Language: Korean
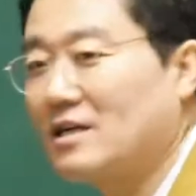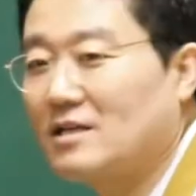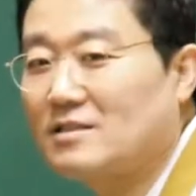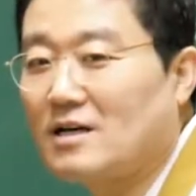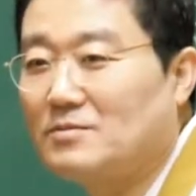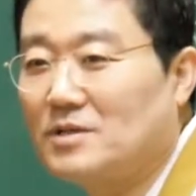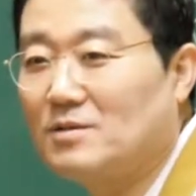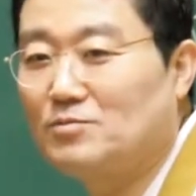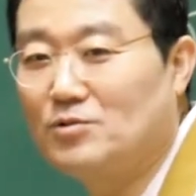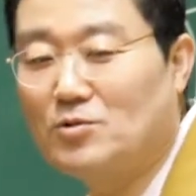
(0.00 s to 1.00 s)
잘하겠다고
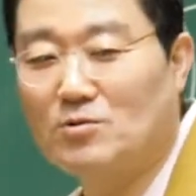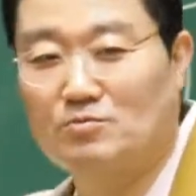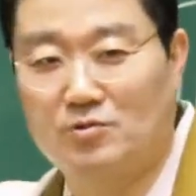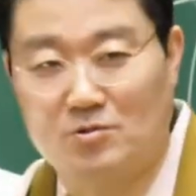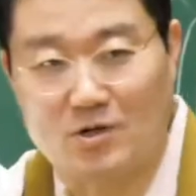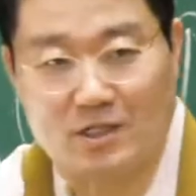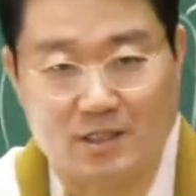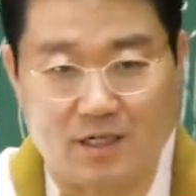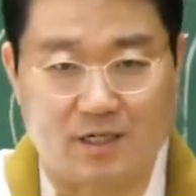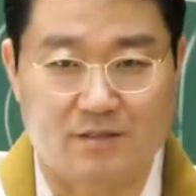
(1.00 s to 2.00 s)
불공 음.
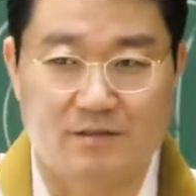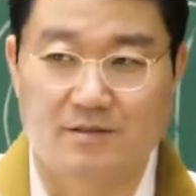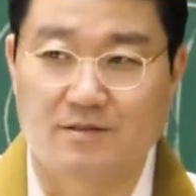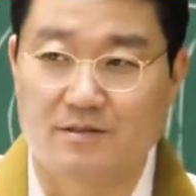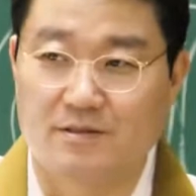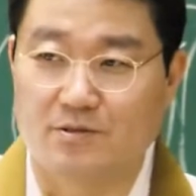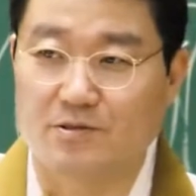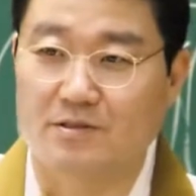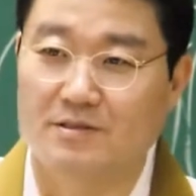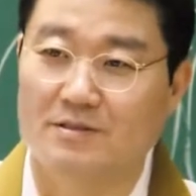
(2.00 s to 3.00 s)
불공하니다
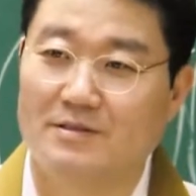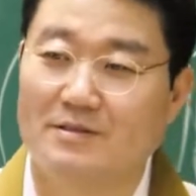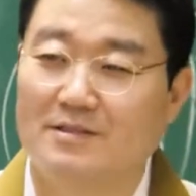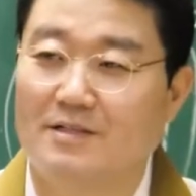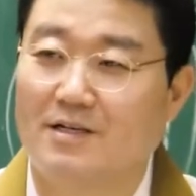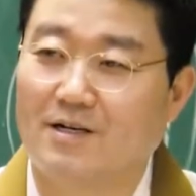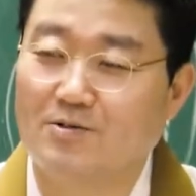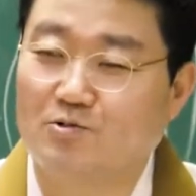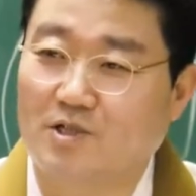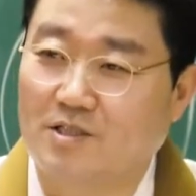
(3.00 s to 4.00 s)
그래서
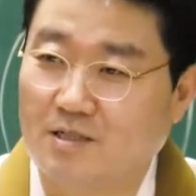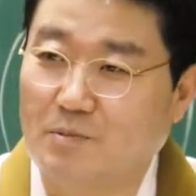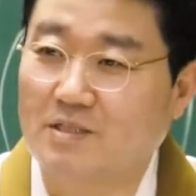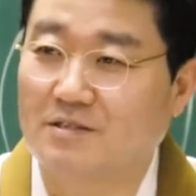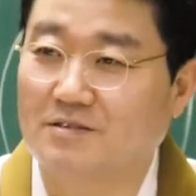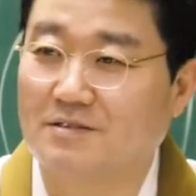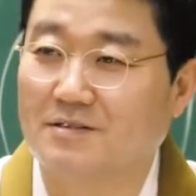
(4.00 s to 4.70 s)
아니 누가 잘 만들었어.